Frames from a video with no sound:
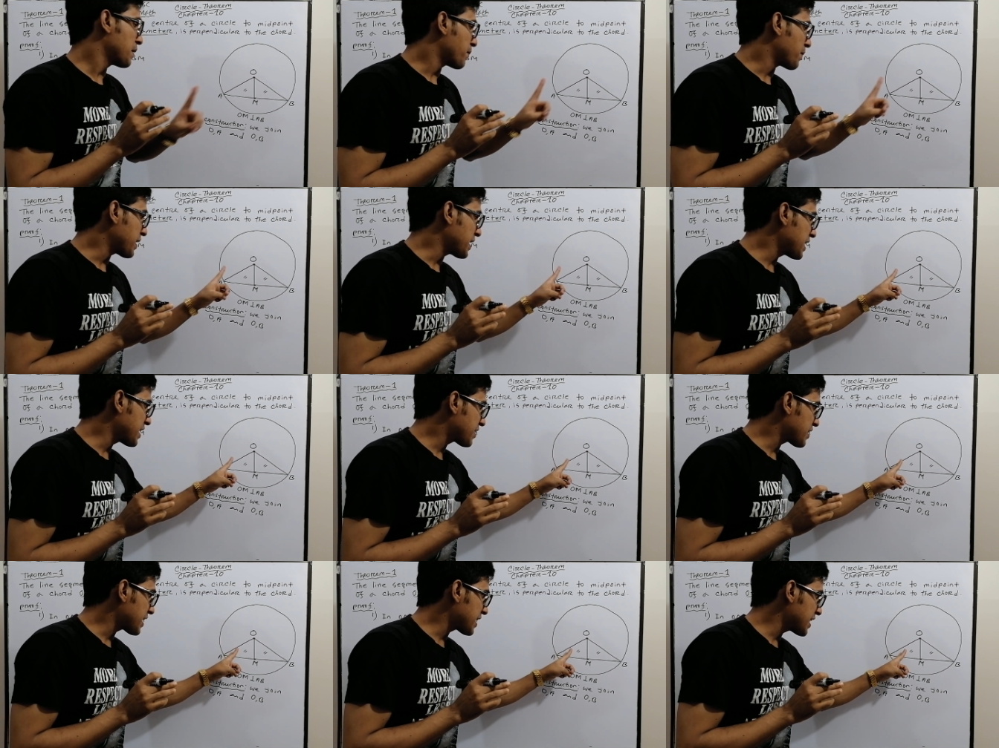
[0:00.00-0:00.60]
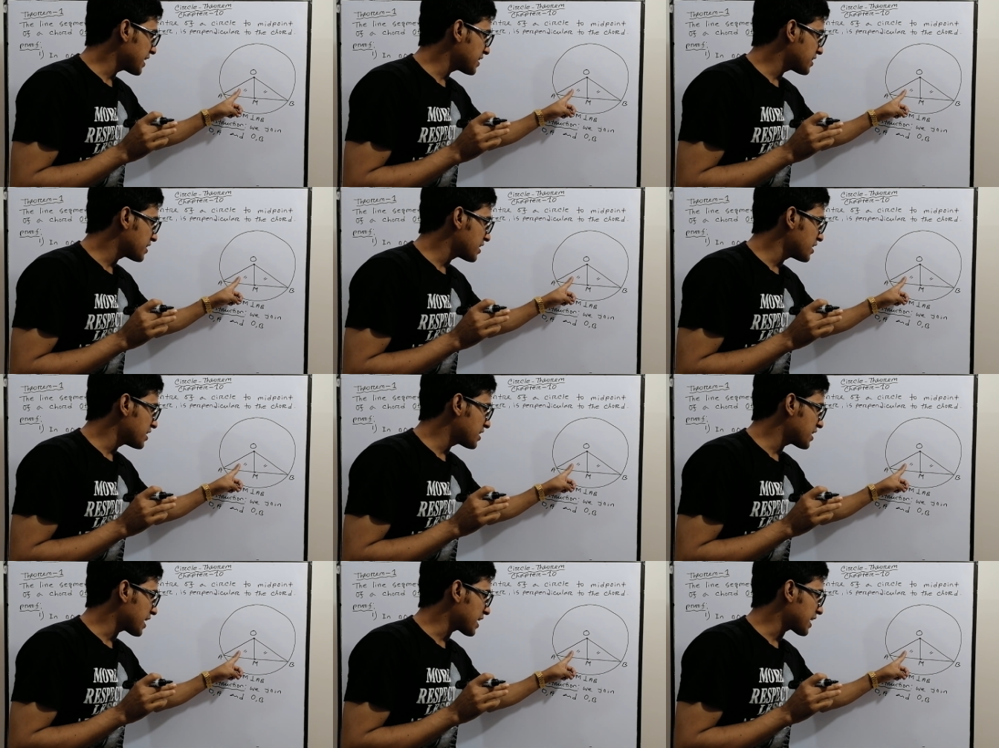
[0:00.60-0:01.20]
মানে এই ট্রাইঙ্গেলের
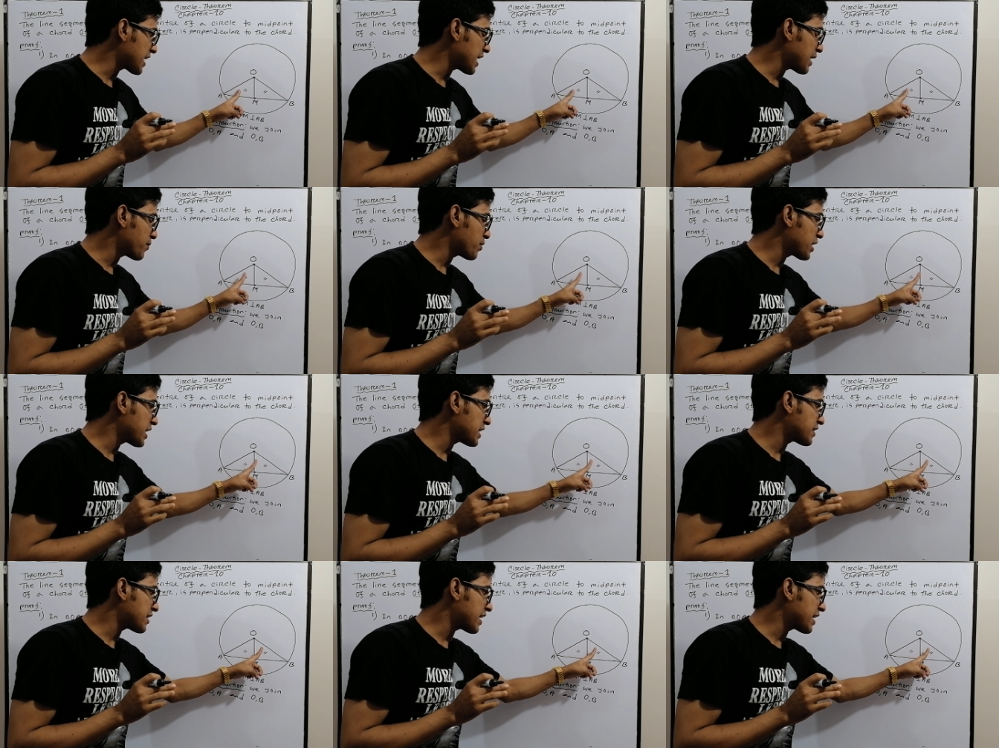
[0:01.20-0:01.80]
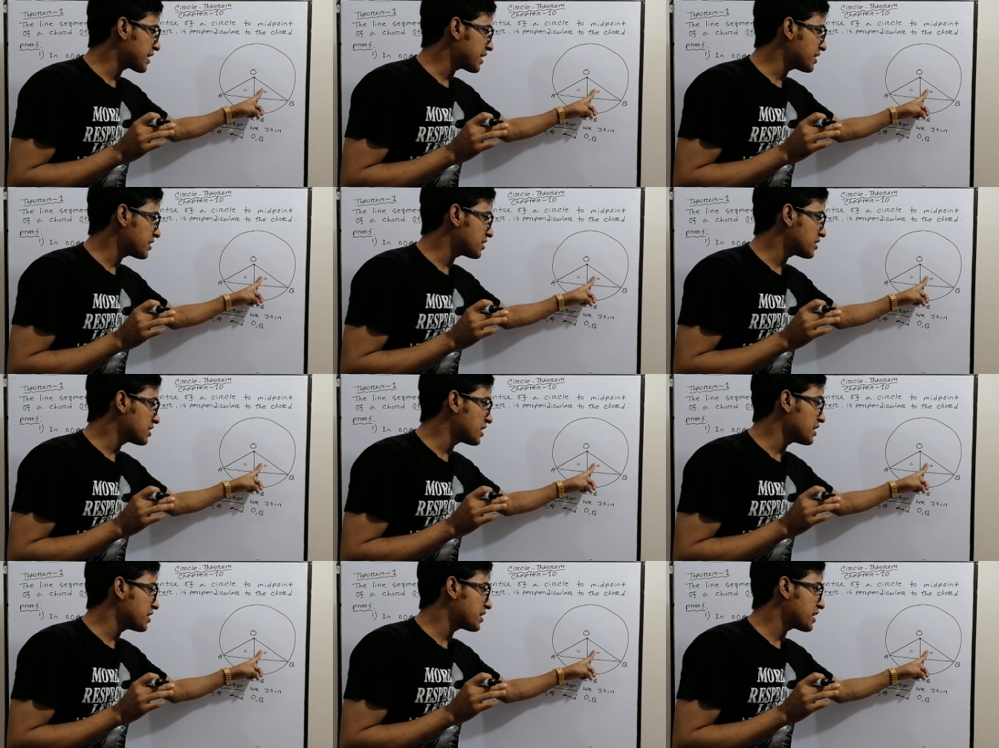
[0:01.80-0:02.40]
তিনটা অ্যাঙ্গেল এবং এই ট্রাইঙ্গেলের
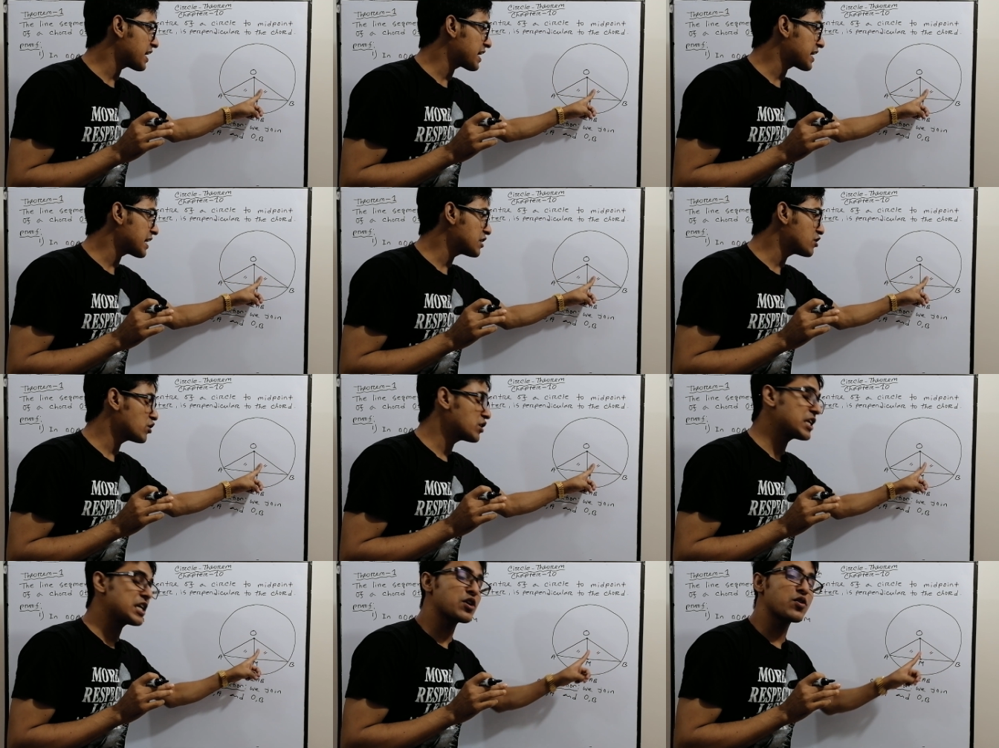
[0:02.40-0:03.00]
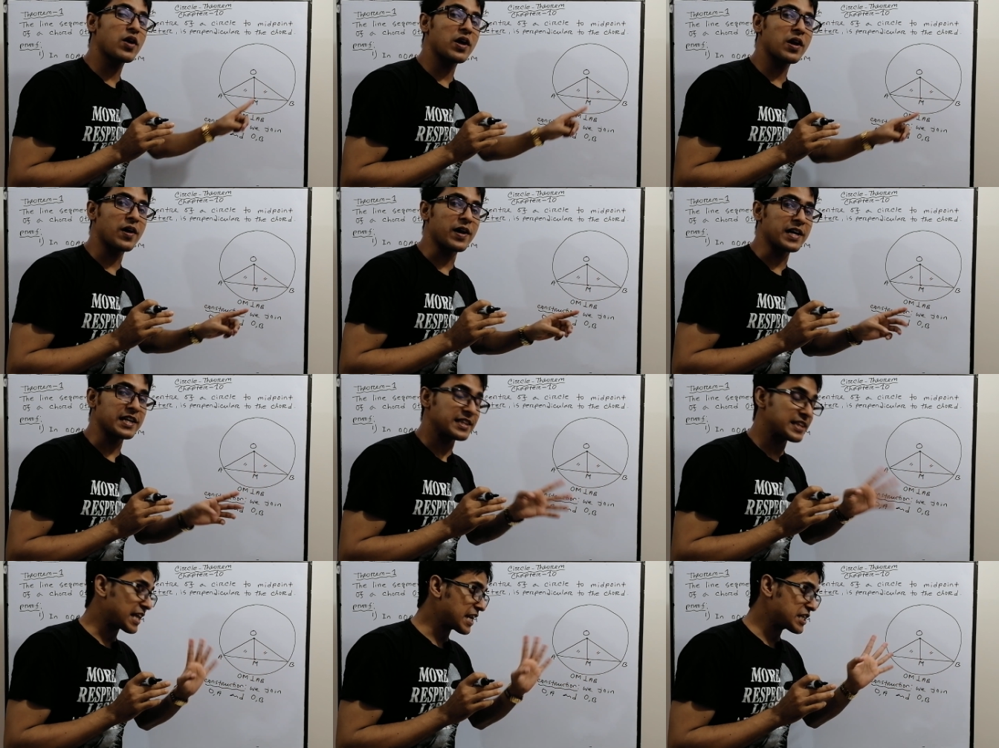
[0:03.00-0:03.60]
তিনটা অ্যাঙ্গেল যদি ইকুয়াল
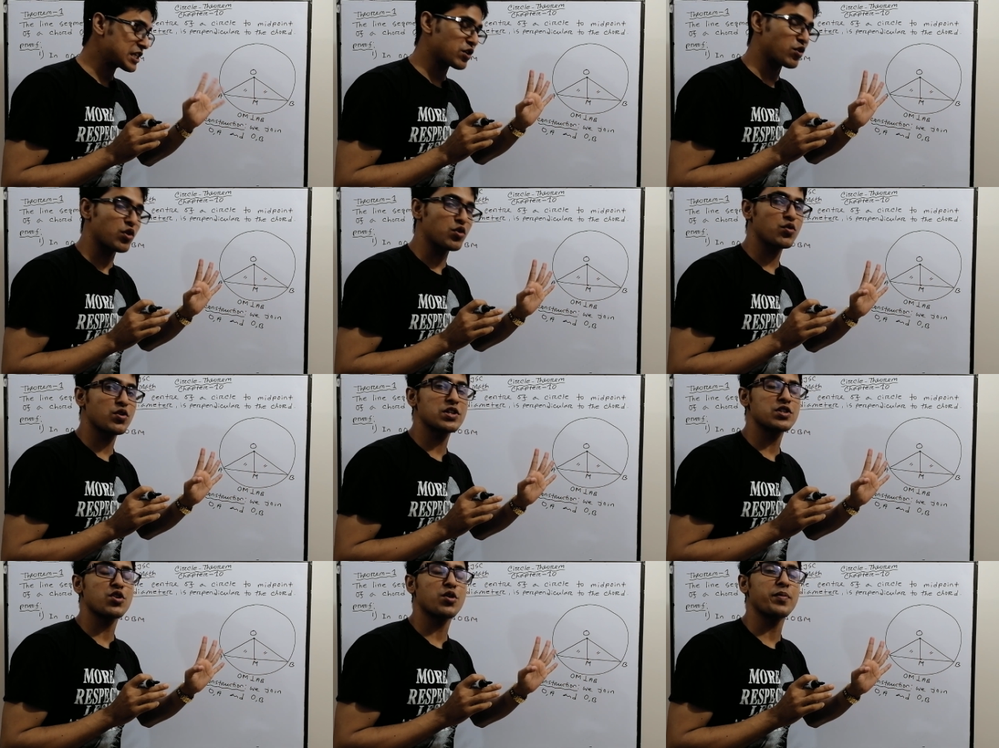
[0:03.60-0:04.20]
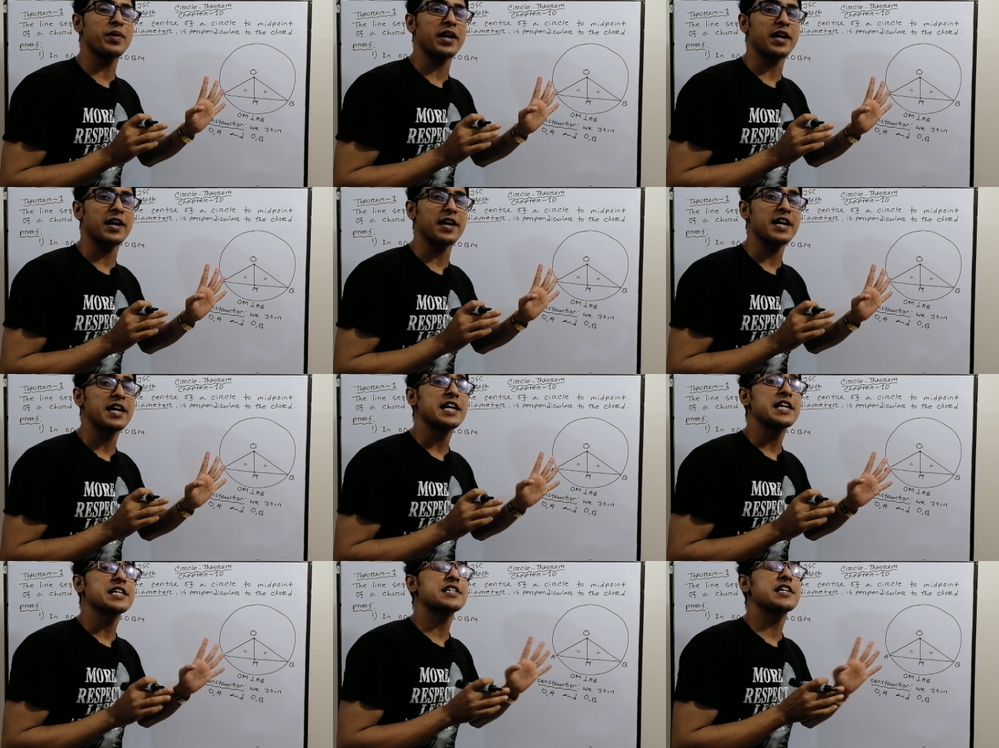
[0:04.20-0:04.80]
হয় তাহলে সে কনগ্রুয়েন্স হবে না
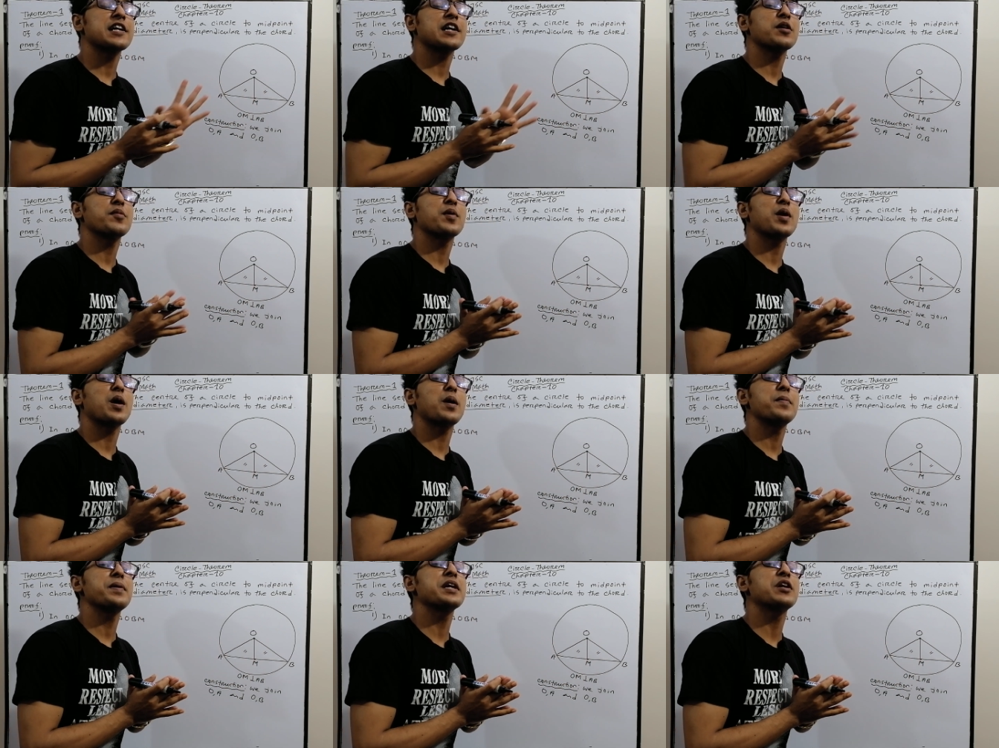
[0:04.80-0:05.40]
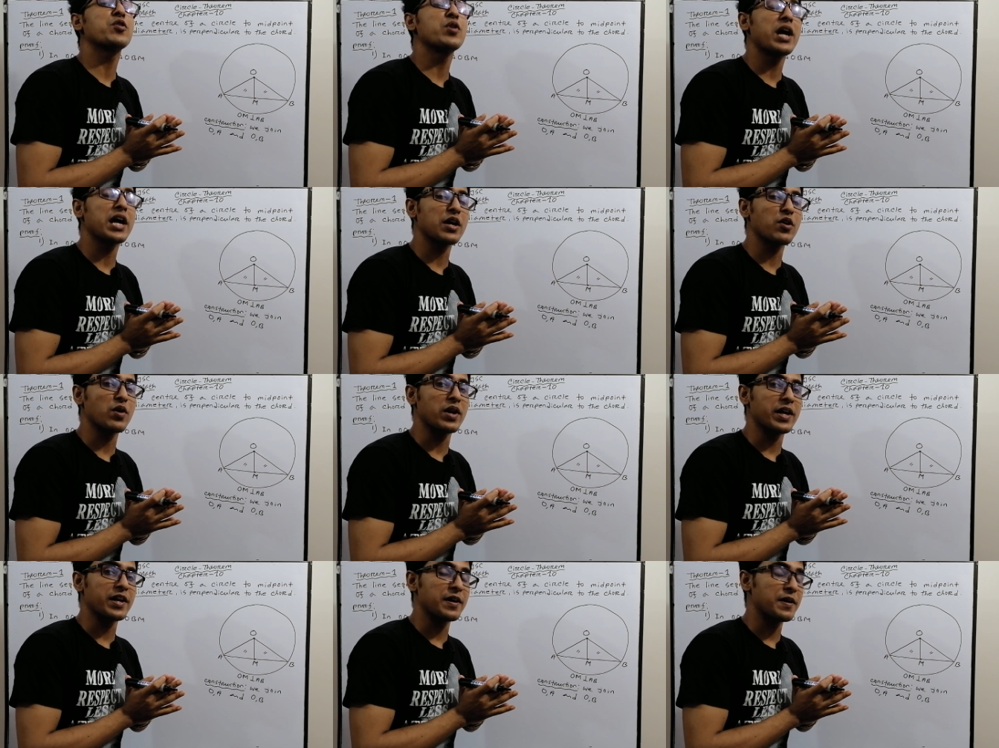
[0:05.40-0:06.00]
সেটাকে বলা হবে ইকুই
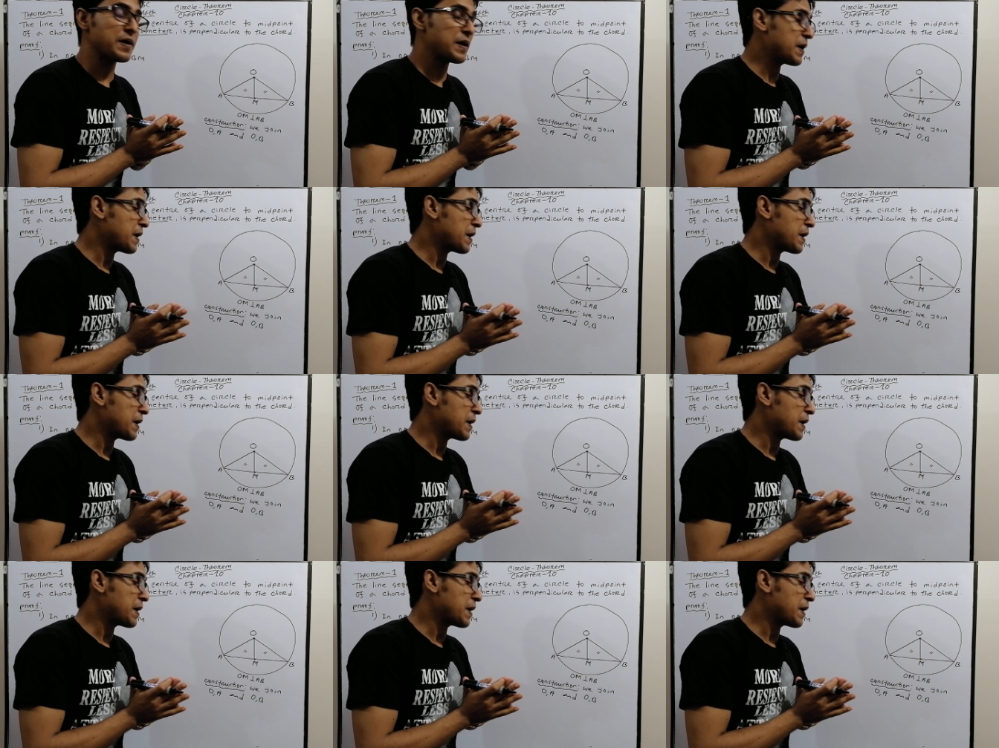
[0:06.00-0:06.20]
অ্যাঙ্গুলার